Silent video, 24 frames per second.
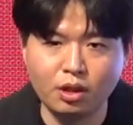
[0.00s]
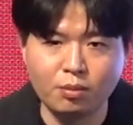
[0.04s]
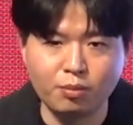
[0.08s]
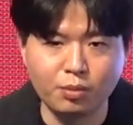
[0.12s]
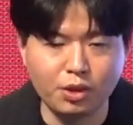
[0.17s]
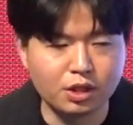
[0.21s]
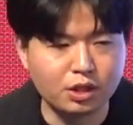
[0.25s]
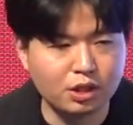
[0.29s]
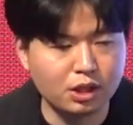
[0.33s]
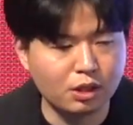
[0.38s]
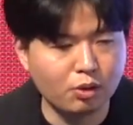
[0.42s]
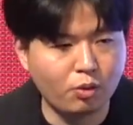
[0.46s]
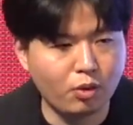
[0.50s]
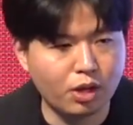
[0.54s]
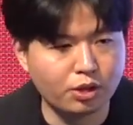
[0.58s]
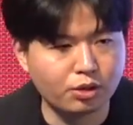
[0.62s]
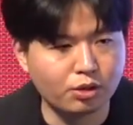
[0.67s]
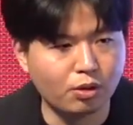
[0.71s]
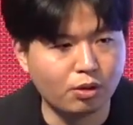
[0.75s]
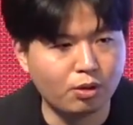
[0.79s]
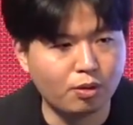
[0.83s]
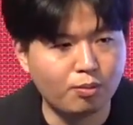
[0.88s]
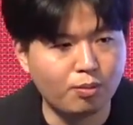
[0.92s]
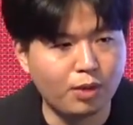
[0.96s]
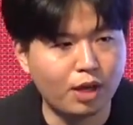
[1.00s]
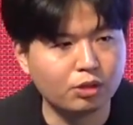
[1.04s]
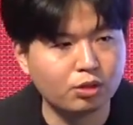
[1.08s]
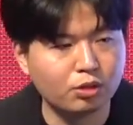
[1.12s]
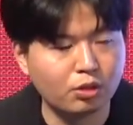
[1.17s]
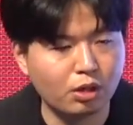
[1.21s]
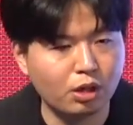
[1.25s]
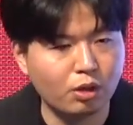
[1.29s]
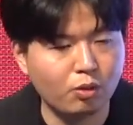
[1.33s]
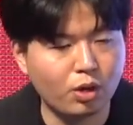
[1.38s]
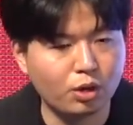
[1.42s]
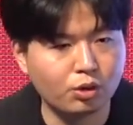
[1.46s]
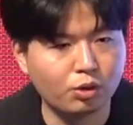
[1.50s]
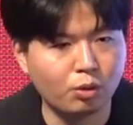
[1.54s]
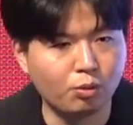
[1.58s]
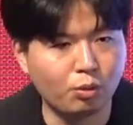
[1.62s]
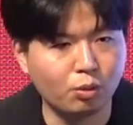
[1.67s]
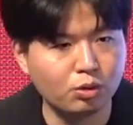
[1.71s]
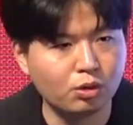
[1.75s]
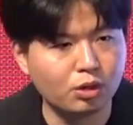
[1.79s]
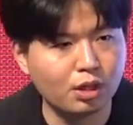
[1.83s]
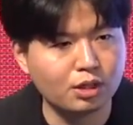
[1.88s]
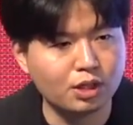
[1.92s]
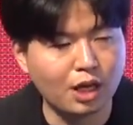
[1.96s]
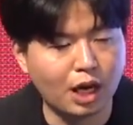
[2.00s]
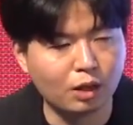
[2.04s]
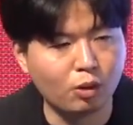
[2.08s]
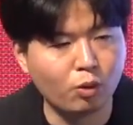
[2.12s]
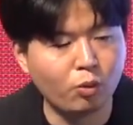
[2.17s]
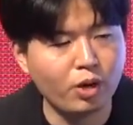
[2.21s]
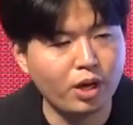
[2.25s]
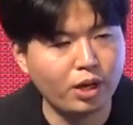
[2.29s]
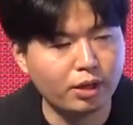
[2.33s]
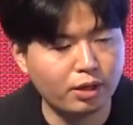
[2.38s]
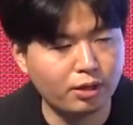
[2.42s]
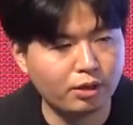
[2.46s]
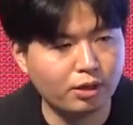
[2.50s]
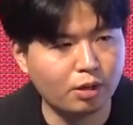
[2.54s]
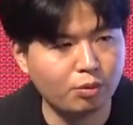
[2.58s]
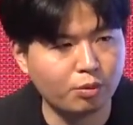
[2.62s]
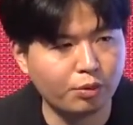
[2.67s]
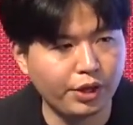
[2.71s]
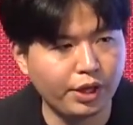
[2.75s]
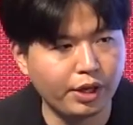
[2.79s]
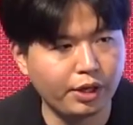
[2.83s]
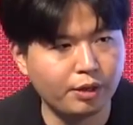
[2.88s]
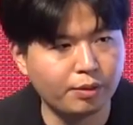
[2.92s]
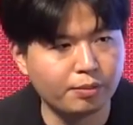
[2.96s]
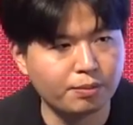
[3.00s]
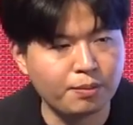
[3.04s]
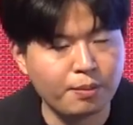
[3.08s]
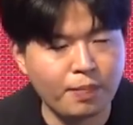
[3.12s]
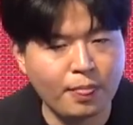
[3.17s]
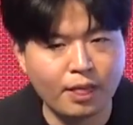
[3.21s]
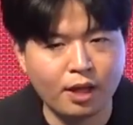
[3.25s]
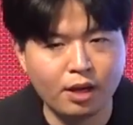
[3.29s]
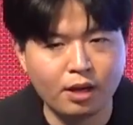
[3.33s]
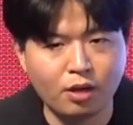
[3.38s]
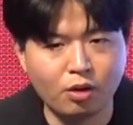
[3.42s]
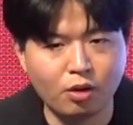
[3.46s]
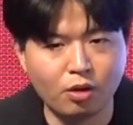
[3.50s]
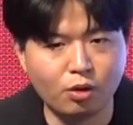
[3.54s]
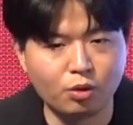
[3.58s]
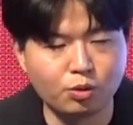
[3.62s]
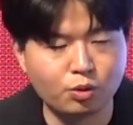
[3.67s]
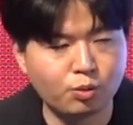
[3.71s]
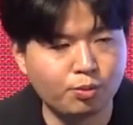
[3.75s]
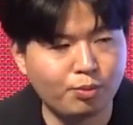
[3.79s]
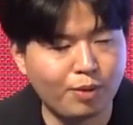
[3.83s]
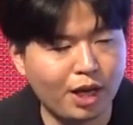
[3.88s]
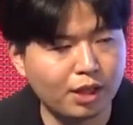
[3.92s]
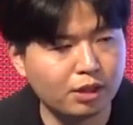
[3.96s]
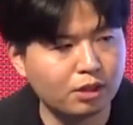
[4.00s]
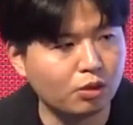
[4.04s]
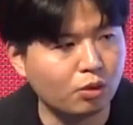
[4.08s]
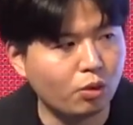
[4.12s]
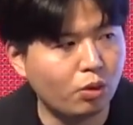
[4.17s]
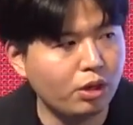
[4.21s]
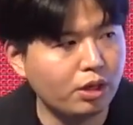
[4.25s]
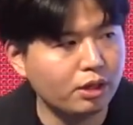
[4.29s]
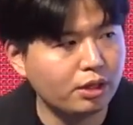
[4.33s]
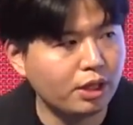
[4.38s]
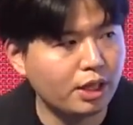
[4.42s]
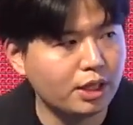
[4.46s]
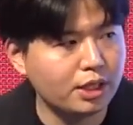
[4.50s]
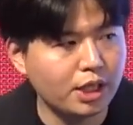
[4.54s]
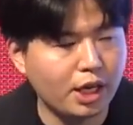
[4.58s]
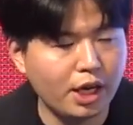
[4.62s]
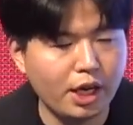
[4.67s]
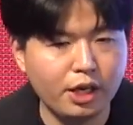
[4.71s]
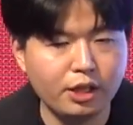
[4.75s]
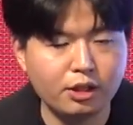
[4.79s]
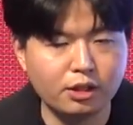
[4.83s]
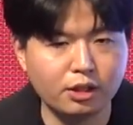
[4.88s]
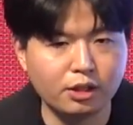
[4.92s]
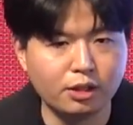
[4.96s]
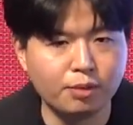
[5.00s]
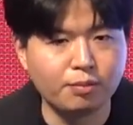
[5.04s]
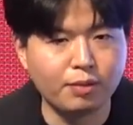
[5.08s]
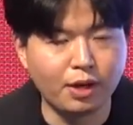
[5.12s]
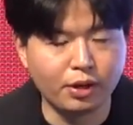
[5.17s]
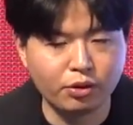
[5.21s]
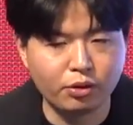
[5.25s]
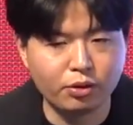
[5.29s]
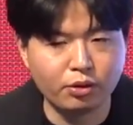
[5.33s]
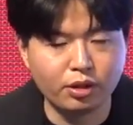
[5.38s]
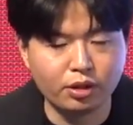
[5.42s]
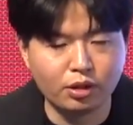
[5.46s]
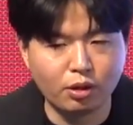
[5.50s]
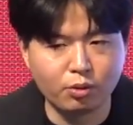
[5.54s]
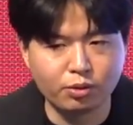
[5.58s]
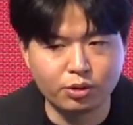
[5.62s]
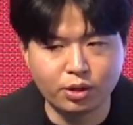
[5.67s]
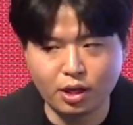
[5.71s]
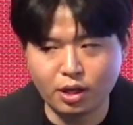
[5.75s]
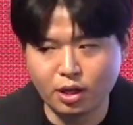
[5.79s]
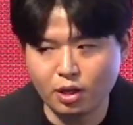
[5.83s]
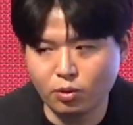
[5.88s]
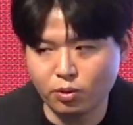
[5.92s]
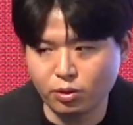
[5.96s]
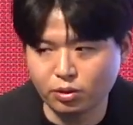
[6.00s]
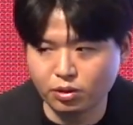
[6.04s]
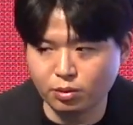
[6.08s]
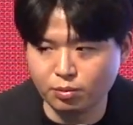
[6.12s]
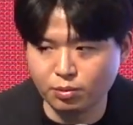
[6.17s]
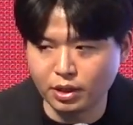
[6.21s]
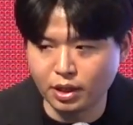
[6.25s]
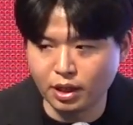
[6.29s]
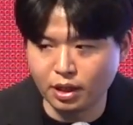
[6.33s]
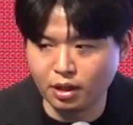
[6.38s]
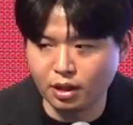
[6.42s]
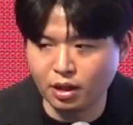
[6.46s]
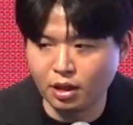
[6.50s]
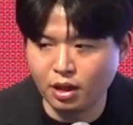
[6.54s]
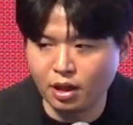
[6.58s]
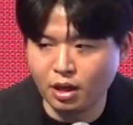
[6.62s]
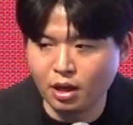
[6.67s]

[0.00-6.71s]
믹싱 과정, 마스터링 과정을 모두 다 자동화했기 때문에 어, 좀 많은 퀄리티의 차이를 만들어냈다고 생각하고 있습니다.